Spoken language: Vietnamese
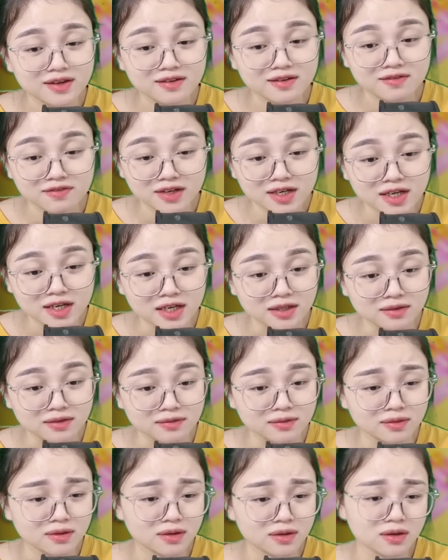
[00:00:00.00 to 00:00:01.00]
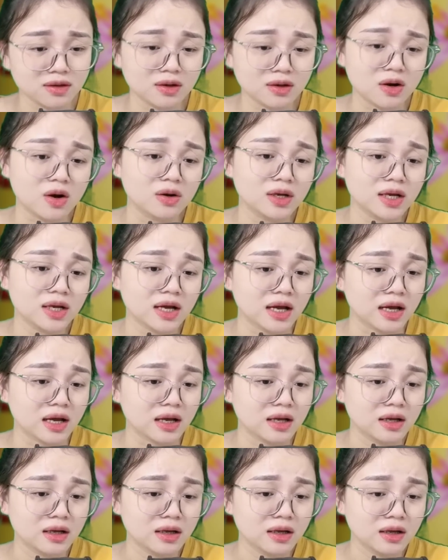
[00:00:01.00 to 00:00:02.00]
Vĩ Đình, con đấy hả?
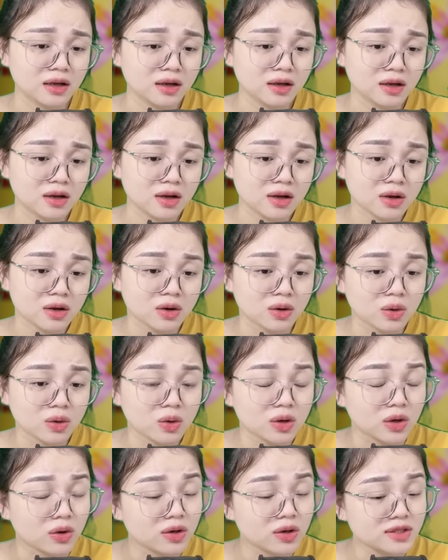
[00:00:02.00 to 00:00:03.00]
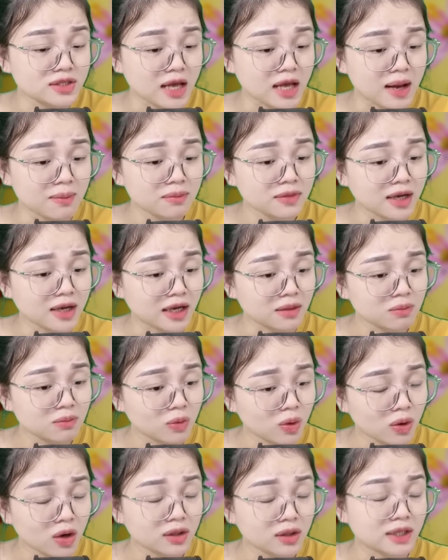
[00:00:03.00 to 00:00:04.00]
Con ôn này nó dám đánh bố
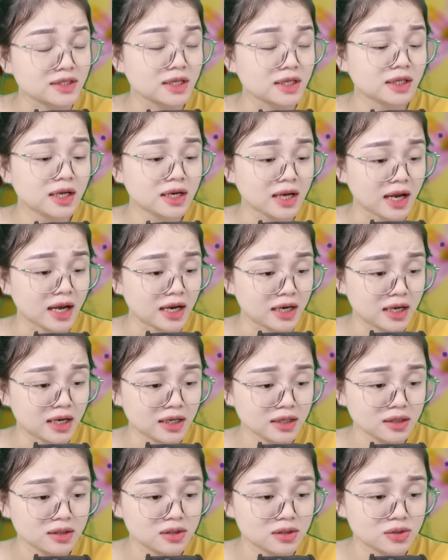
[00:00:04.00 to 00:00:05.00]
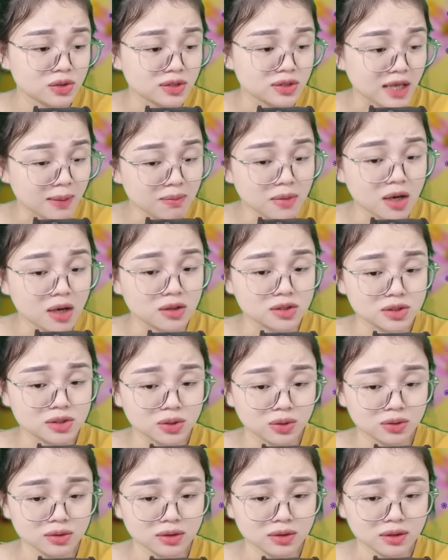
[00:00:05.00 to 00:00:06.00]
con thành ra thế này đấy, rồi dám bỏ
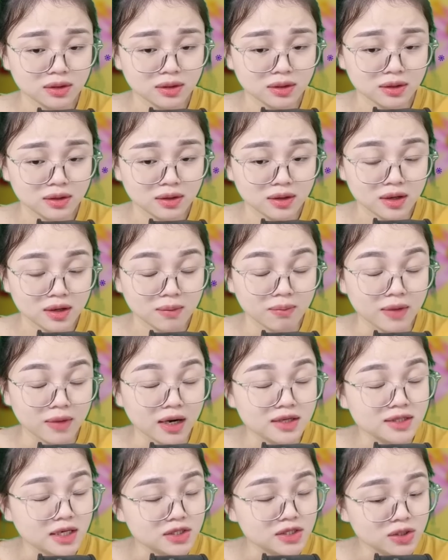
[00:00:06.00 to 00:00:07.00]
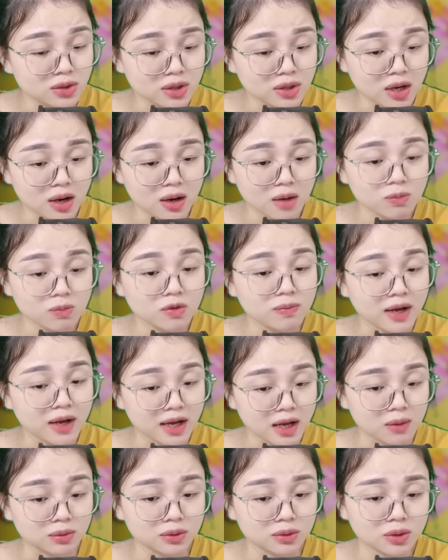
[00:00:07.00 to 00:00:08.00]
trốn. Mẹ đang dạy cho nó một bài
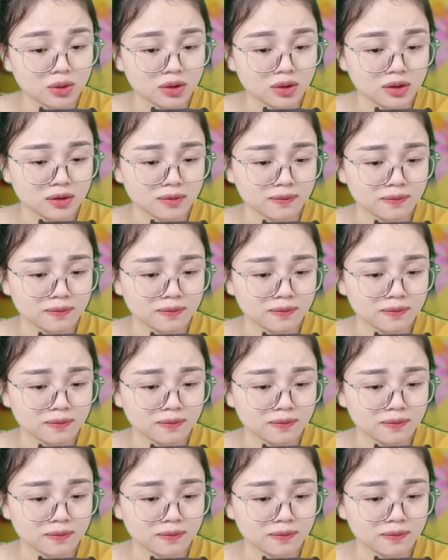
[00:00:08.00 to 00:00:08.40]
học thôi.